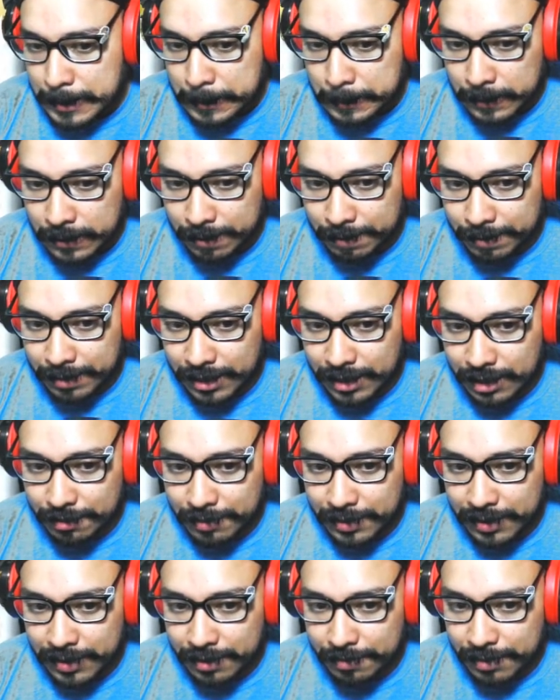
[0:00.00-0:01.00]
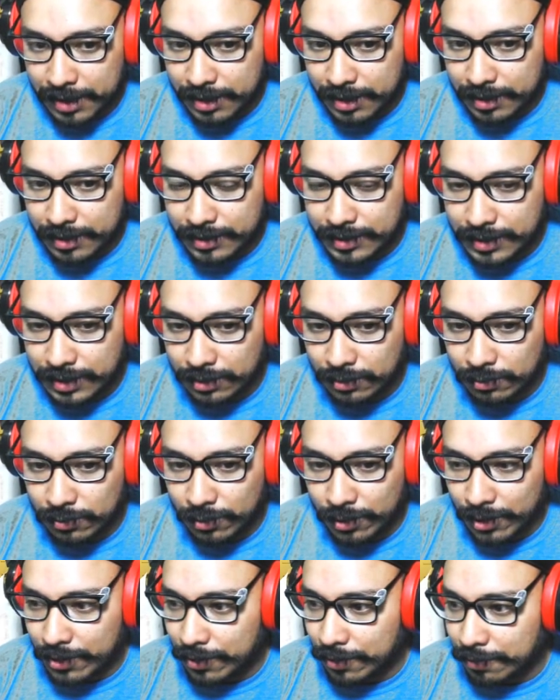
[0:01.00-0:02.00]
A ver, a ver, a ver.
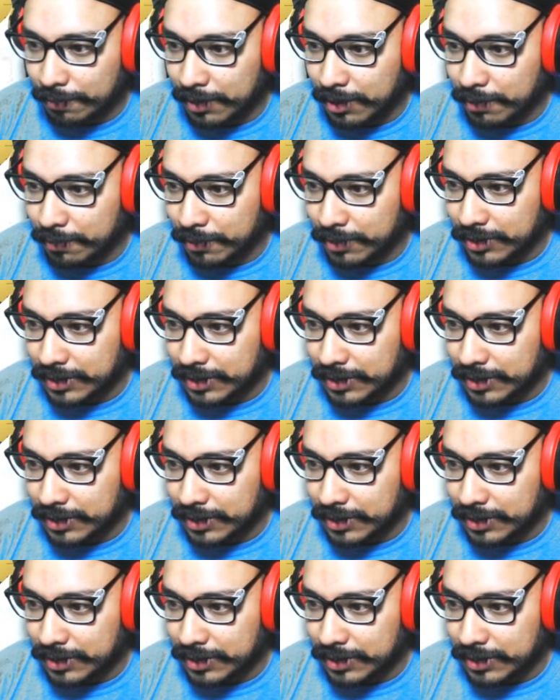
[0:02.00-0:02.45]
Centurión, medio por